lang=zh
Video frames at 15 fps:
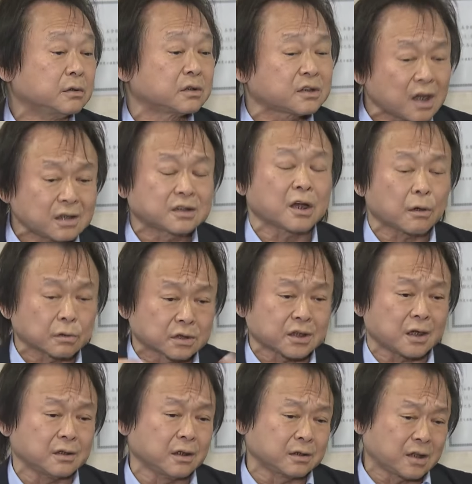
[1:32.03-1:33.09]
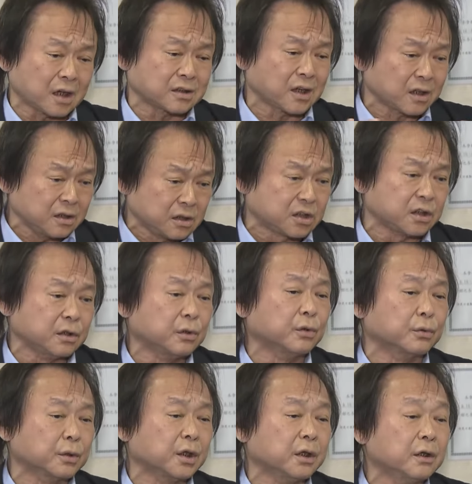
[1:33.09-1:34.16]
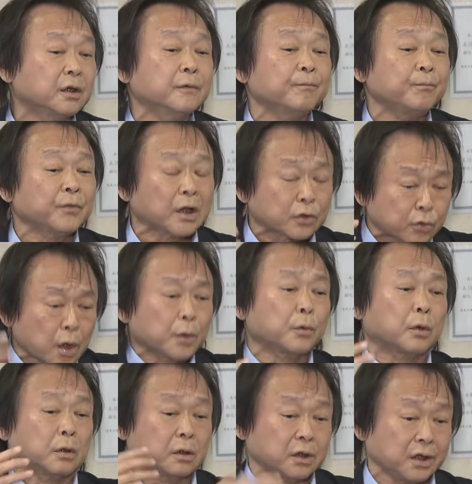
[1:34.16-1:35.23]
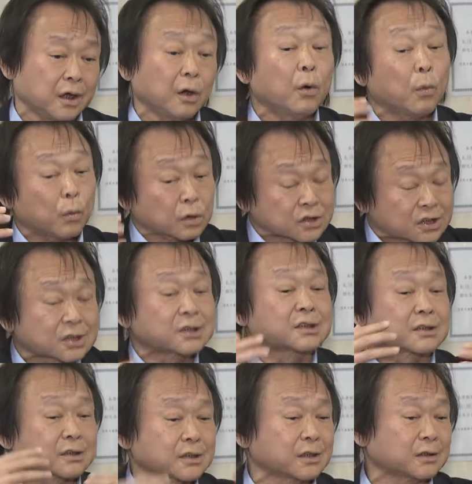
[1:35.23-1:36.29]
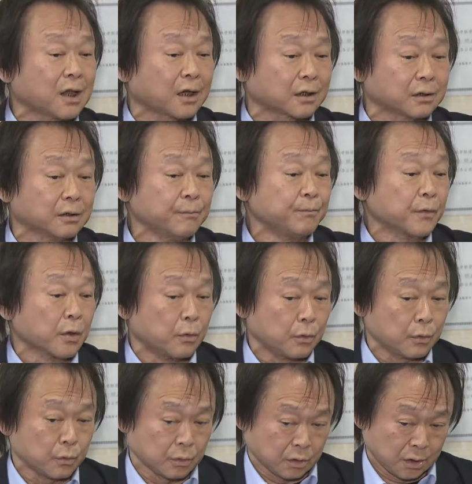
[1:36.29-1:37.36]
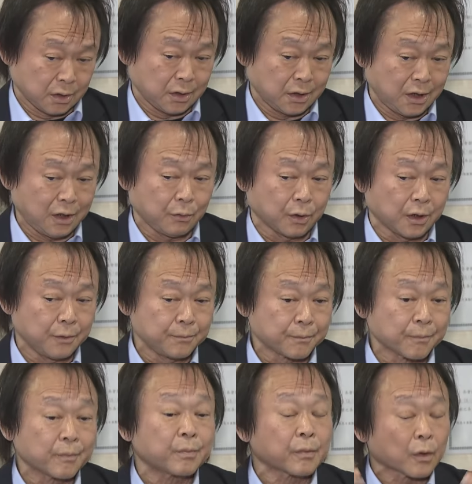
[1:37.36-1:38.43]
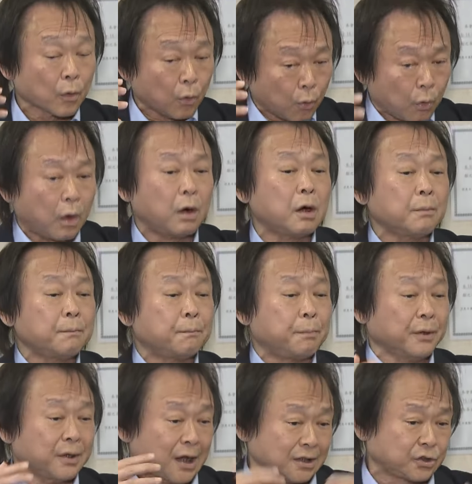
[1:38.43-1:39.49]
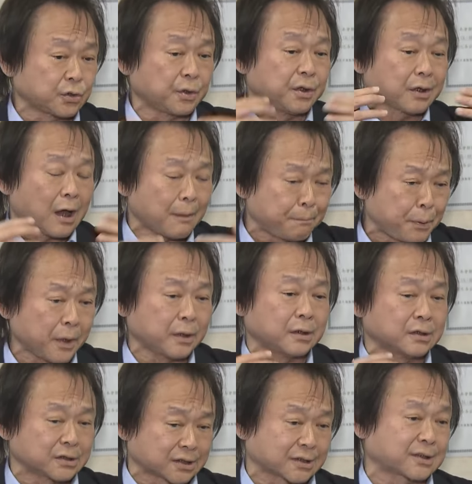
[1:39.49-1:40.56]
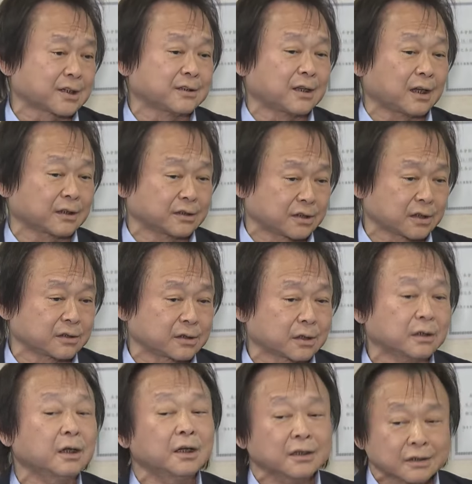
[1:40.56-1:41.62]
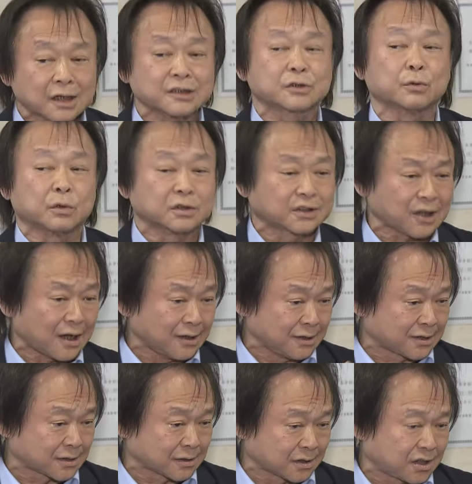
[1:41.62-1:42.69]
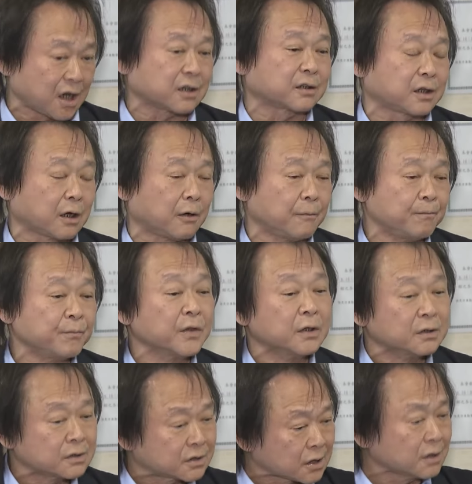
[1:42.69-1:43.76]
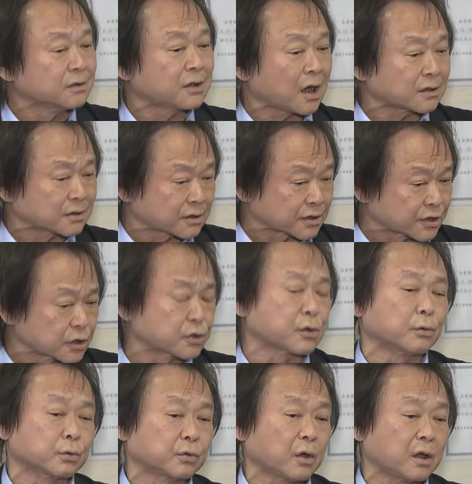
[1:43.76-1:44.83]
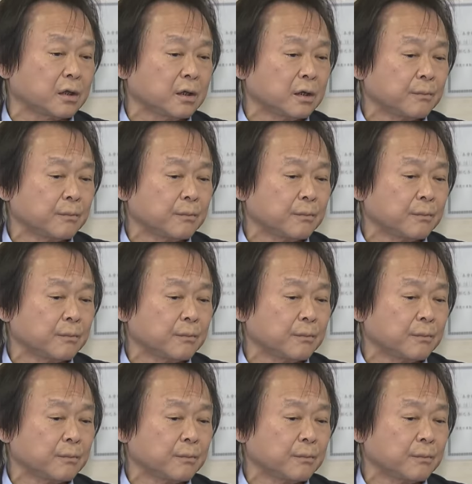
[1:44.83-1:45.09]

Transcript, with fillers: 在朝在野大家一起努力。那对我而言，我是执政党的呃立委，我本来就应该配合执政党的政策。但是我再一次强调，政党只是手段，